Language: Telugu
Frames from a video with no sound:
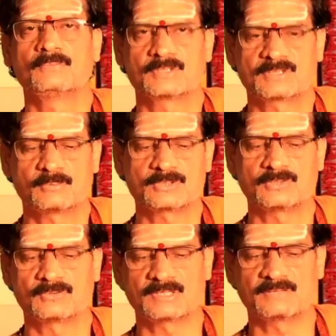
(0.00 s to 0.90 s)

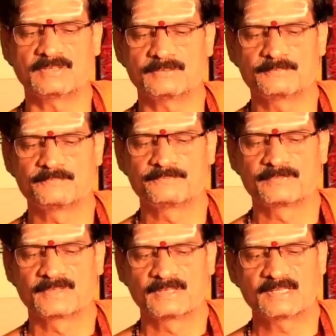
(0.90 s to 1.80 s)
మొట్టమొదటిలో ఉంటారు వీళ్ళు
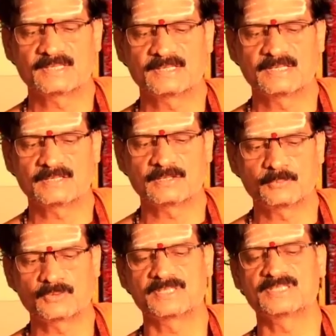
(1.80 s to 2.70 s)
ఎందుకంటే ఎన్నికల్లో
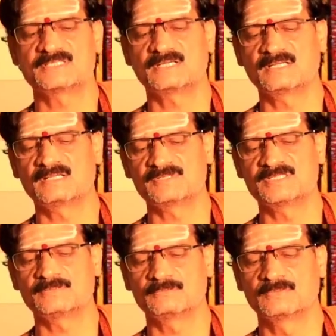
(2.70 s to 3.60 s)
పోటీ చేసినట్లయితే
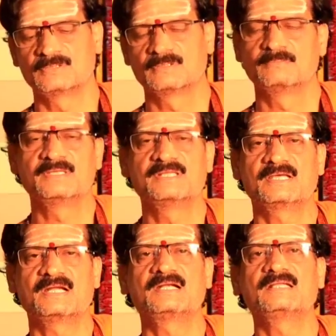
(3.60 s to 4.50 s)
విజయం మీదే
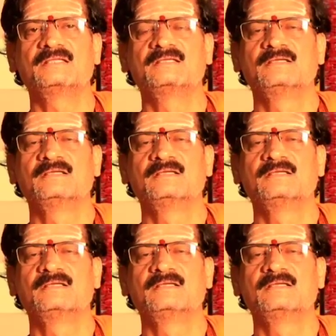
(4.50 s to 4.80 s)
ఎలాంటి